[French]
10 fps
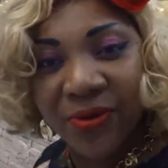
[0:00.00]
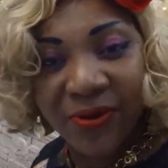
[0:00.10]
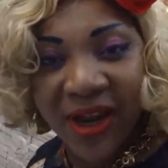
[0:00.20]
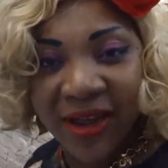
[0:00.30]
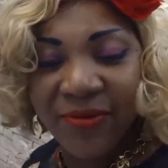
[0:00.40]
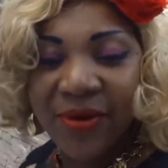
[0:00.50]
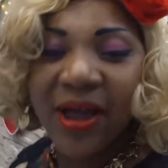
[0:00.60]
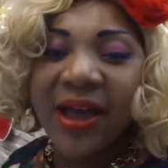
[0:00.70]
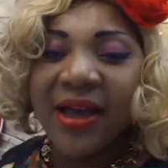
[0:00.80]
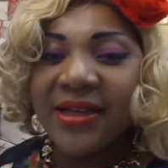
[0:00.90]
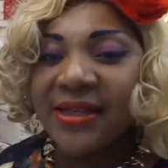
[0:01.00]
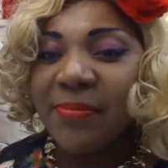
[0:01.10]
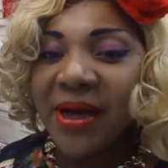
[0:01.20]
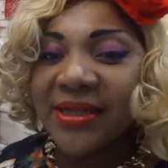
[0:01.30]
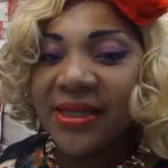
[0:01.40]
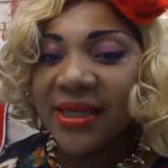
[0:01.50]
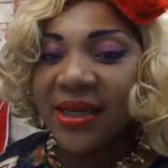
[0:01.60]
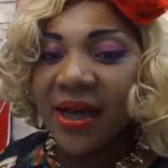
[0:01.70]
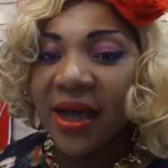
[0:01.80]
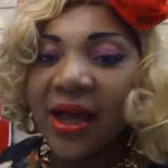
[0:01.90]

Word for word: Voyez-vous, c'est pratique.